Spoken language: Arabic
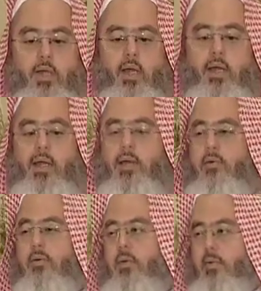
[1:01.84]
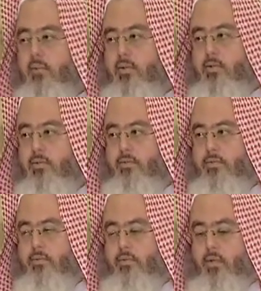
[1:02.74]
أن لا يكثر منه
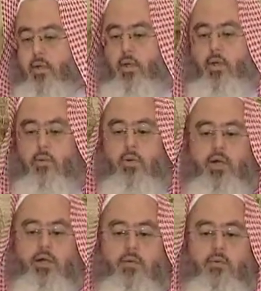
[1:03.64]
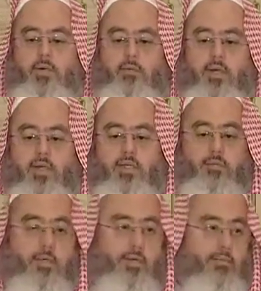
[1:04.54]
وأن يكون
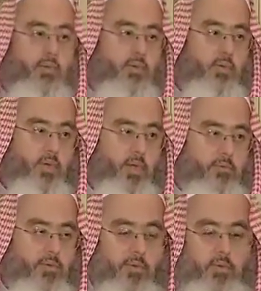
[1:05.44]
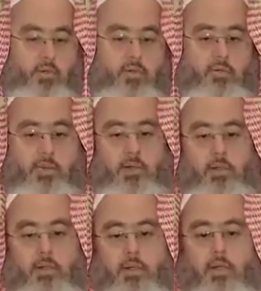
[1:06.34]
مناسبا للموضوع يعني موضوع الخطبة
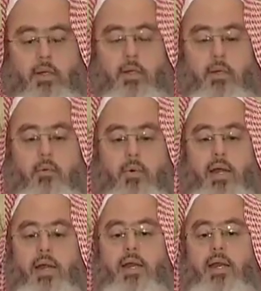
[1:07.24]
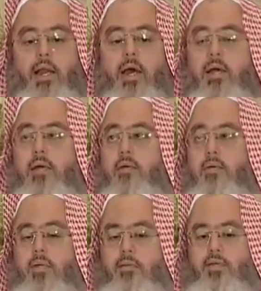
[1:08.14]
وأن لا
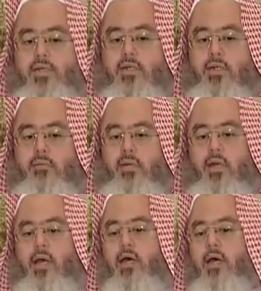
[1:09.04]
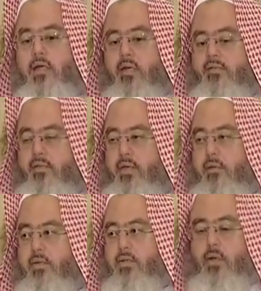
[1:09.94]
يكون من شعر من لا خير
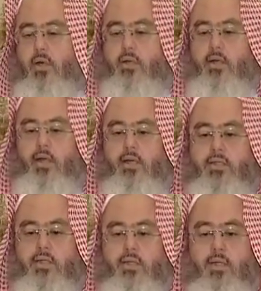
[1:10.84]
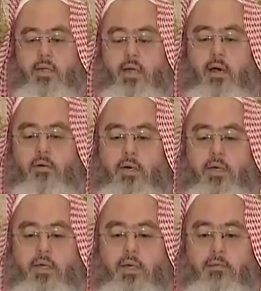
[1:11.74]
فيه من شعراء العصر أو
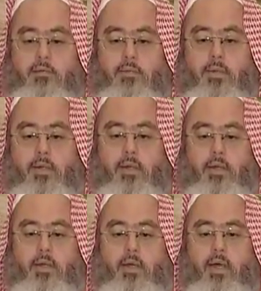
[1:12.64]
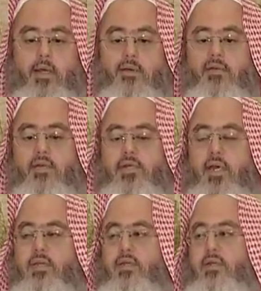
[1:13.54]
غيرهم لأن في
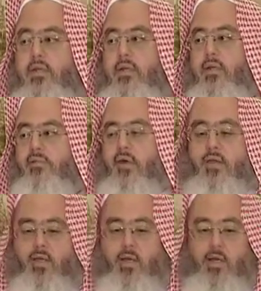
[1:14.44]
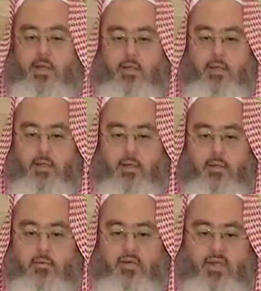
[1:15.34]
إنشاد شعري رفعة له
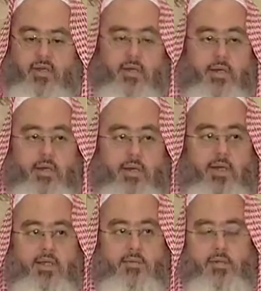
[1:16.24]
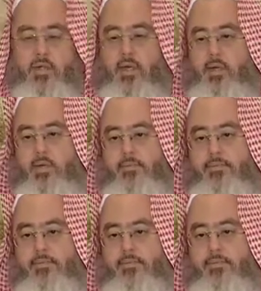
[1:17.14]
وتغريرا للناس بالشاعر